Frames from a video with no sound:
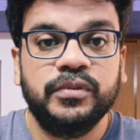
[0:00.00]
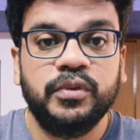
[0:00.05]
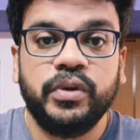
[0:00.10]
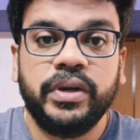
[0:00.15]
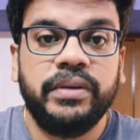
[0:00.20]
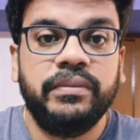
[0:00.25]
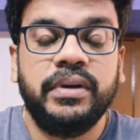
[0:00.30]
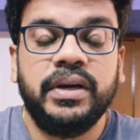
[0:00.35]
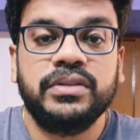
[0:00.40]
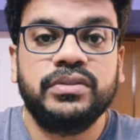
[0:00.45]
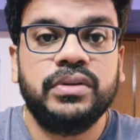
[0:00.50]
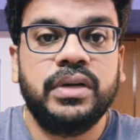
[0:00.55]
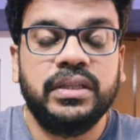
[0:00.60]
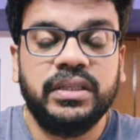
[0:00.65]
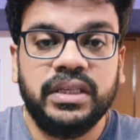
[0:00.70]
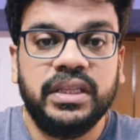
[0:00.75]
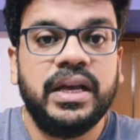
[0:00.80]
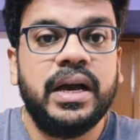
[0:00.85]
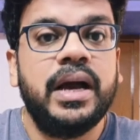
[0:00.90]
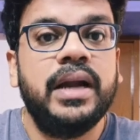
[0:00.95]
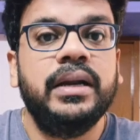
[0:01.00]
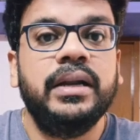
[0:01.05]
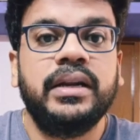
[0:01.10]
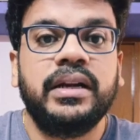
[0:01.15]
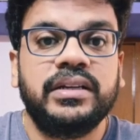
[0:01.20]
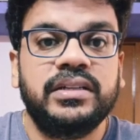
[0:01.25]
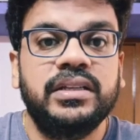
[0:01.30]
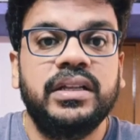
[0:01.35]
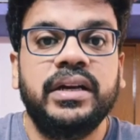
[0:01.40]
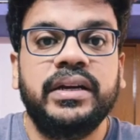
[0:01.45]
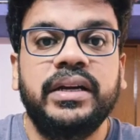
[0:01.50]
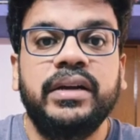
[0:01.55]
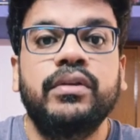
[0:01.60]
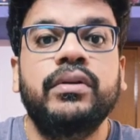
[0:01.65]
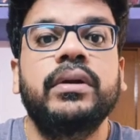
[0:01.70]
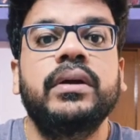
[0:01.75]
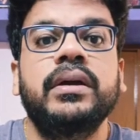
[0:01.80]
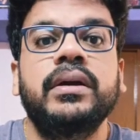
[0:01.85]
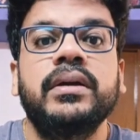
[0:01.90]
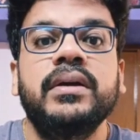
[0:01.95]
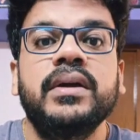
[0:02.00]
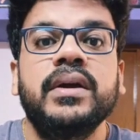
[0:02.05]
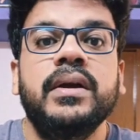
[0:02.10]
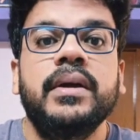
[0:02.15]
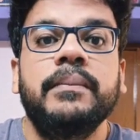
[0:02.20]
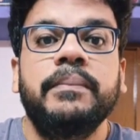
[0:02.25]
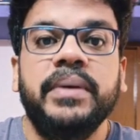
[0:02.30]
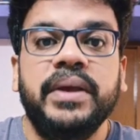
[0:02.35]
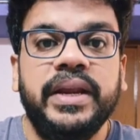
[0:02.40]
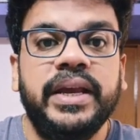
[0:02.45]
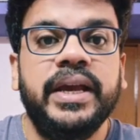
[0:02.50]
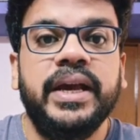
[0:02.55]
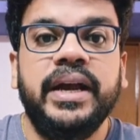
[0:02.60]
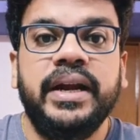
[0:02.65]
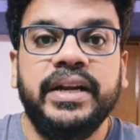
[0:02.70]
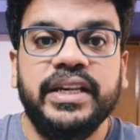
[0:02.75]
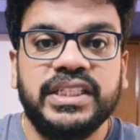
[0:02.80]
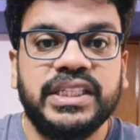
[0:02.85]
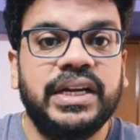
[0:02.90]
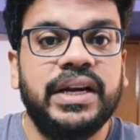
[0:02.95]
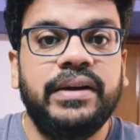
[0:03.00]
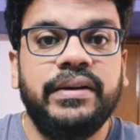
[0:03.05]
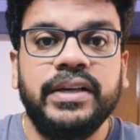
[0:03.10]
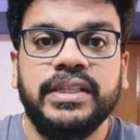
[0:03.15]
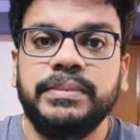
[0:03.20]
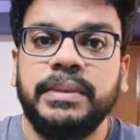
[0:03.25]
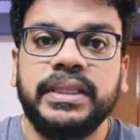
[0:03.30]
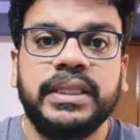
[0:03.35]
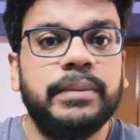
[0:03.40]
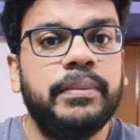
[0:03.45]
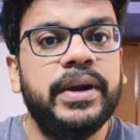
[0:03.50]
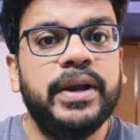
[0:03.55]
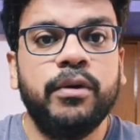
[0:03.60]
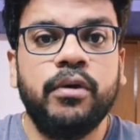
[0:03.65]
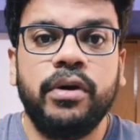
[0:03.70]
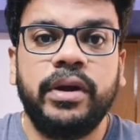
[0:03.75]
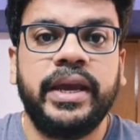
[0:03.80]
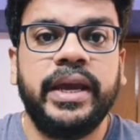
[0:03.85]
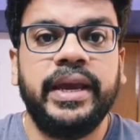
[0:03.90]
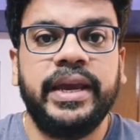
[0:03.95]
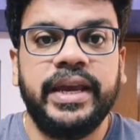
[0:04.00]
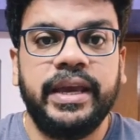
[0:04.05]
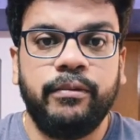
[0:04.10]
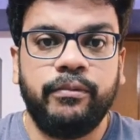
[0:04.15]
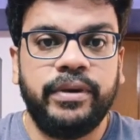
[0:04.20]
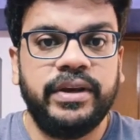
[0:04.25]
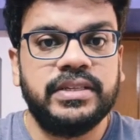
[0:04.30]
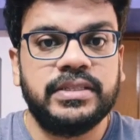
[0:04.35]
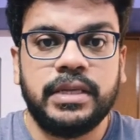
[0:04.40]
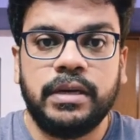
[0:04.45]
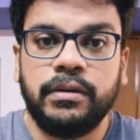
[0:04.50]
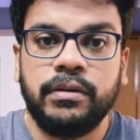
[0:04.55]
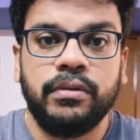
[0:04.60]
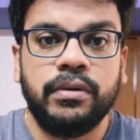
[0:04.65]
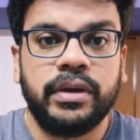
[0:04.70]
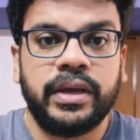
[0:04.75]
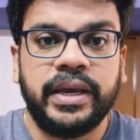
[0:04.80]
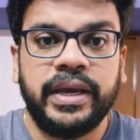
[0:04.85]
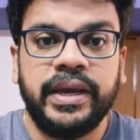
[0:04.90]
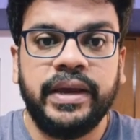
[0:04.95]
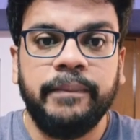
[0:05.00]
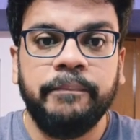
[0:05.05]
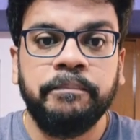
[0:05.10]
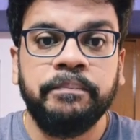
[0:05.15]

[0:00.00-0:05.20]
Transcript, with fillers: ஓகேவா ஸோ அதுதான் ரக்ஷிதா கிட்டே ஒரு பெரிய டிஸ்அட்வான்டேஜ் மற்றபடி ஓகே கேம் வைஸில் அவங்க ஓகே